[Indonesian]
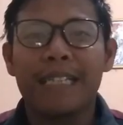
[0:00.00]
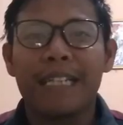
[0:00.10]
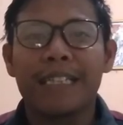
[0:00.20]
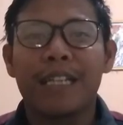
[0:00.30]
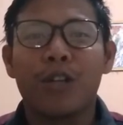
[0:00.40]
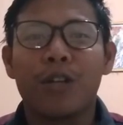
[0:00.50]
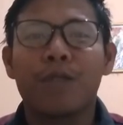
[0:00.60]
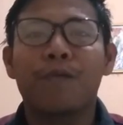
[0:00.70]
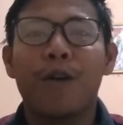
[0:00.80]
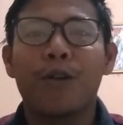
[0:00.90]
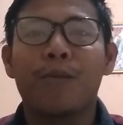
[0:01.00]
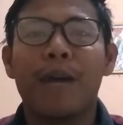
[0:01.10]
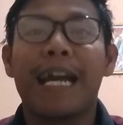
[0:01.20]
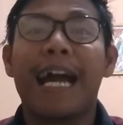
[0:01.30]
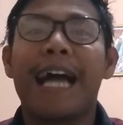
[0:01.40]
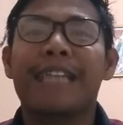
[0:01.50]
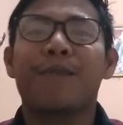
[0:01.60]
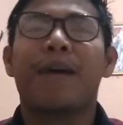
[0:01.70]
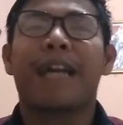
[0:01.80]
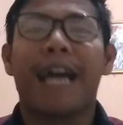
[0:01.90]
Fasilitator Forum Anak Aceh
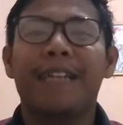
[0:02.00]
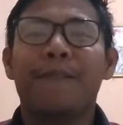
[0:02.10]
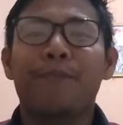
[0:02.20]
Barat.